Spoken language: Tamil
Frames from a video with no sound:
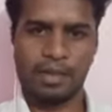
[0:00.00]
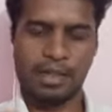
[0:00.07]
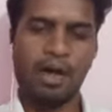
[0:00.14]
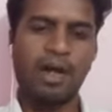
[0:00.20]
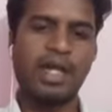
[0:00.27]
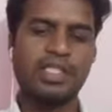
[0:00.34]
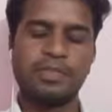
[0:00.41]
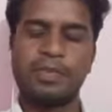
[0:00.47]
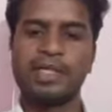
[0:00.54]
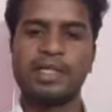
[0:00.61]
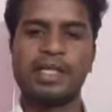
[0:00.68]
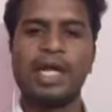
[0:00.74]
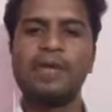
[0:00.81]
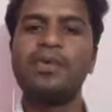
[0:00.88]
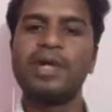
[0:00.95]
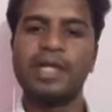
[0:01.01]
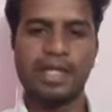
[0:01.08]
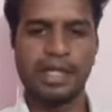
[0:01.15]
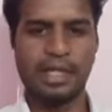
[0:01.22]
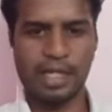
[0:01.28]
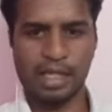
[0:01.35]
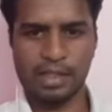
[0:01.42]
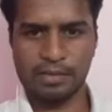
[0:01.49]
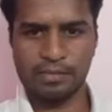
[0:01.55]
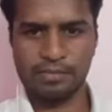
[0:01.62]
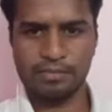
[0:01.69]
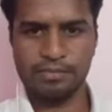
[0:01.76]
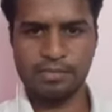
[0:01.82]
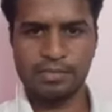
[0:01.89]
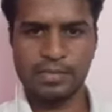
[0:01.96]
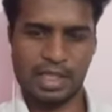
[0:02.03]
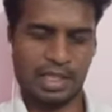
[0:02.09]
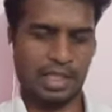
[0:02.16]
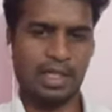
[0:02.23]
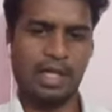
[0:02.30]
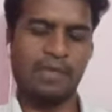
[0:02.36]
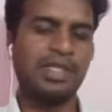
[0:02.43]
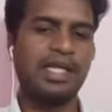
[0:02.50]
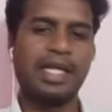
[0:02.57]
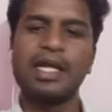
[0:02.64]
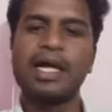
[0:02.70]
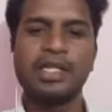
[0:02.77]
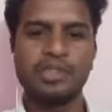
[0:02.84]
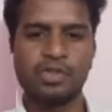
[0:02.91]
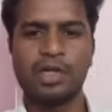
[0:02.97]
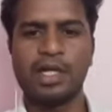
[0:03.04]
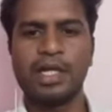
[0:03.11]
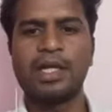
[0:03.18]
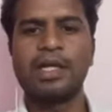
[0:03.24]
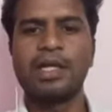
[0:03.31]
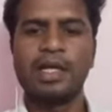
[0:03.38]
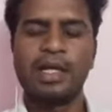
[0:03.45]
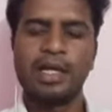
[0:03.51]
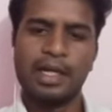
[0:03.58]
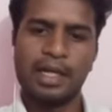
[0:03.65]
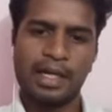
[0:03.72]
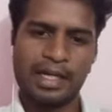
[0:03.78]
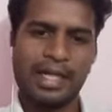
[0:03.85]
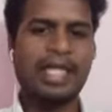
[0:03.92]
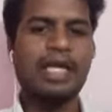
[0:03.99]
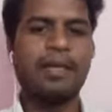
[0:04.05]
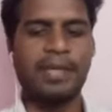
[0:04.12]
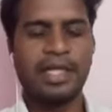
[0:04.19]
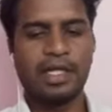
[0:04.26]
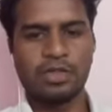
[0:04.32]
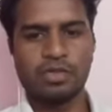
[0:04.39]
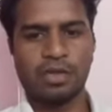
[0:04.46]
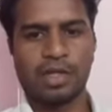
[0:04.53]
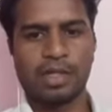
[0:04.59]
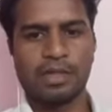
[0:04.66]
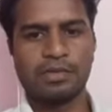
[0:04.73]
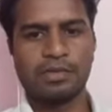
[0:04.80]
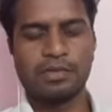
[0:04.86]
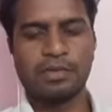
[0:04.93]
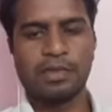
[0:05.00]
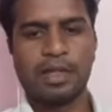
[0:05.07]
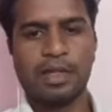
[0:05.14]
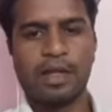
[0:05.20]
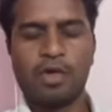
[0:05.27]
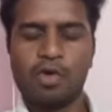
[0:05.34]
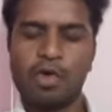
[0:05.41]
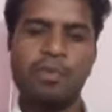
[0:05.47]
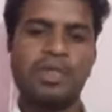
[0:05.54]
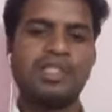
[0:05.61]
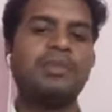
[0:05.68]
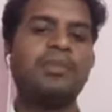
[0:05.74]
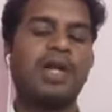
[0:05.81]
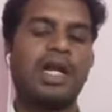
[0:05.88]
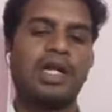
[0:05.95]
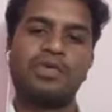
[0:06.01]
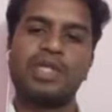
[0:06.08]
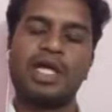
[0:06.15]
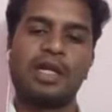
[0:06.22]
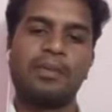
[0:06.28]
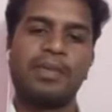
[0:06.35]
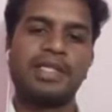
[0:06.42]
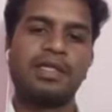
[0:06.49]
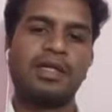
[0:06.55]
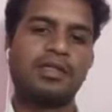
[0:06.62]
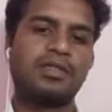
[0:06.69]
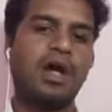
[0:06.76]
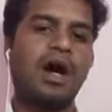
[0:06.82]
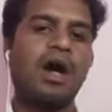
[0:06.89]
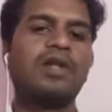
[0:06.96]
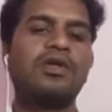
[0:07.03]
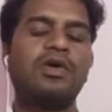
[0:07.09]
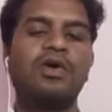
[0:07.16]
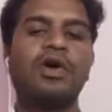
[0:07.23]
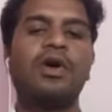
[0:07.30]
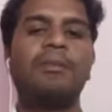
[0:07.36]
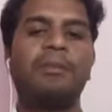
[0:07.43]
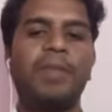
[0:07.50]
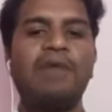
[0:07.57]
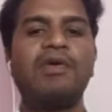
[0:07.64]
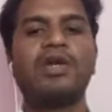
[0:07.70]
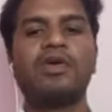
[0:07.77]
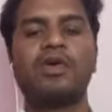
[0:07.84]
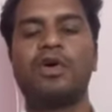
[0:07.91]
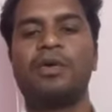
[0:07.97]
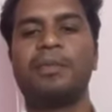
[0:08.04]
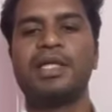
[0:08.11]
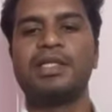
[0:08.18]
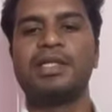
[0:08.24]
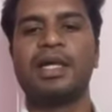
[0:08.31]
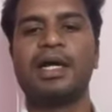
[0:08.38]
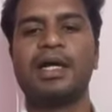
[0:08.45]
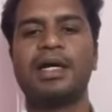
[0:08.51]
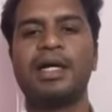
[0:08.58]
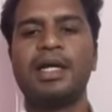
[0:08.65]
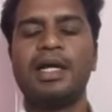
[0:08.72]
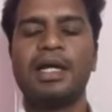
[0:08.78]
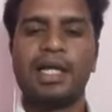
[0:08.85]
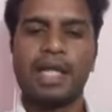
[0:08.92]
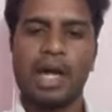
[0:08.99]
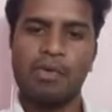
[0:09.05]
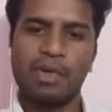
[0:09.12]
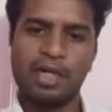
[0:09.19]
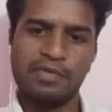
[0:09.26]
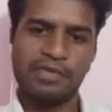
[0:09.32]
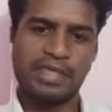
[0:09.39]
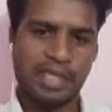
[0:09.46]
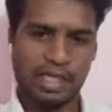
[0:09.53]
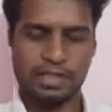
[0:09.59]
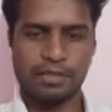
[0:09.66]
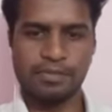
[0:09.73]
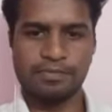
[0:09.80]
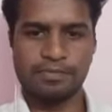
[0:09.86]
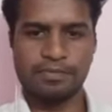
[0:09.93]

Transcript: நாலேஜ் பார்த்தீங்கன்னா இவங்ககிட்ட இருக்காது அதாவது நான் வந்து எல்லாரையும் சொல்ல நான் நிறைய பேருக்கு சொல்கிறேன் ரொம்ப சிம்பிளான உதாரணம் பார்த்தீங்கன்னா டார்க்குக்கும் பவருக்கும் பார்த்தீங்கன்னா அவங்களுக்கு வித்தியாசம்